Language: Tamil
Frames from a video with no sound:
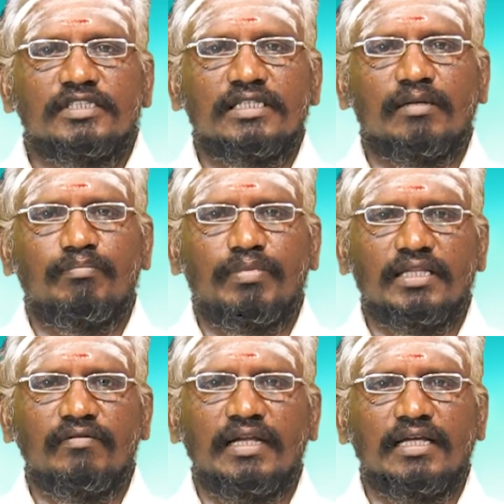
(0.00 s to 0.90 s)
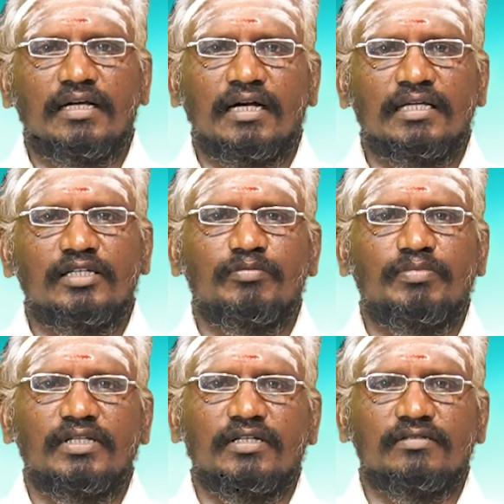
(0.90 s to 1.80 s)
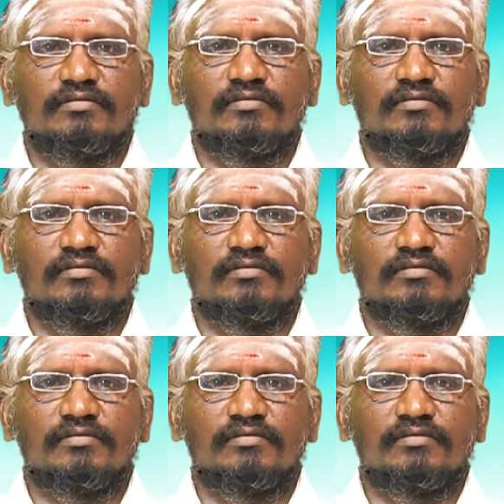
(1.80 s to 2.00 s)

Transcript: இந்த பதிவினை காண இருப்பது